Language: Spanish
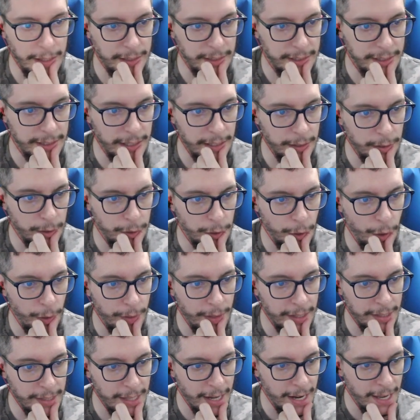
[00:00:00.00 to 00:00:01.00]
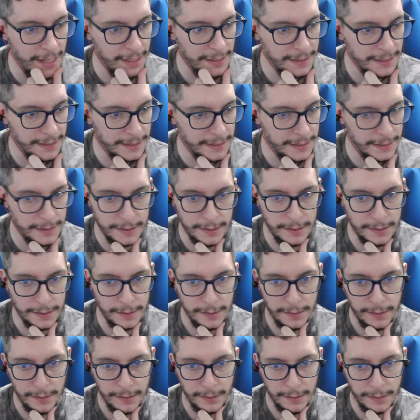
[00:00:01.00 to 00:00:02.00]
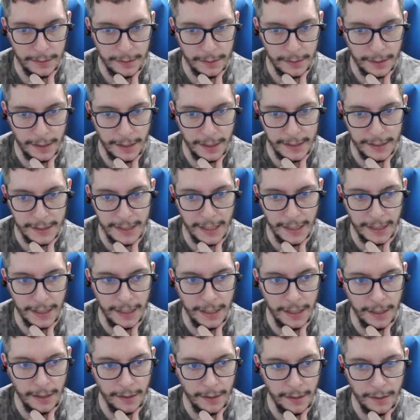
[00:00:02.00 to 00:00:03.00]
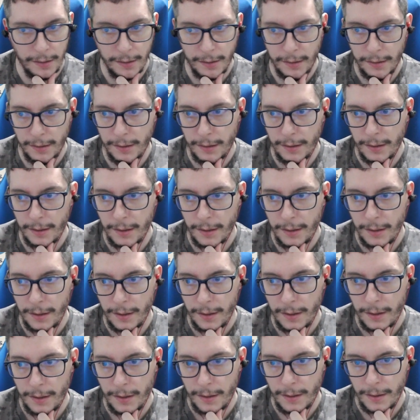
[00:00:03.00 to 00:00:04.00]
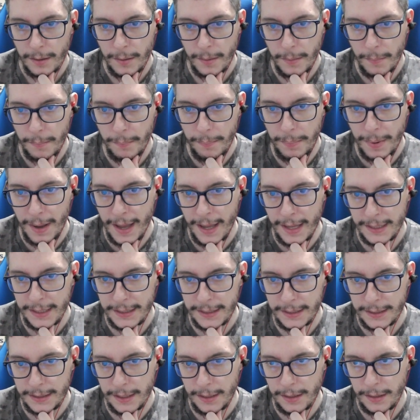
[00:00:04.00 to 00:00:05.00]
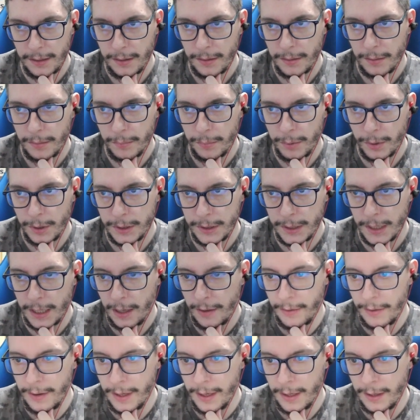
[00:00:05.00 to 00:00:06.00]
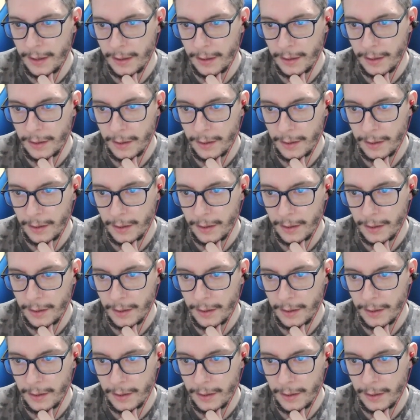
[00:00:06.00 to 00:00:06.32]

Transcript: centro detrás, que es aquí, va esta. Puede ser, a ver.